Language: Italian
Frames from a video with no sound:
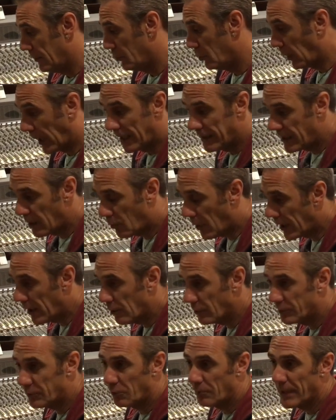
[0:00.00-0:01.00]
durante i
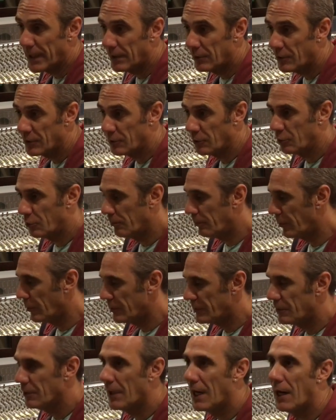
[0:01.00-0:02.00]
quali lo strumento è
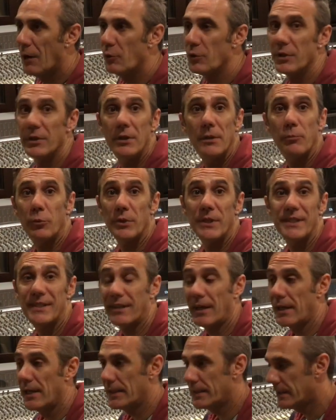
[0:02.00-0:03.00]
sottoposto a ogni tipo di
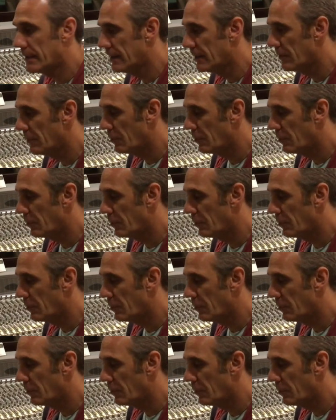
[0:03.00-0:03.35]
stress,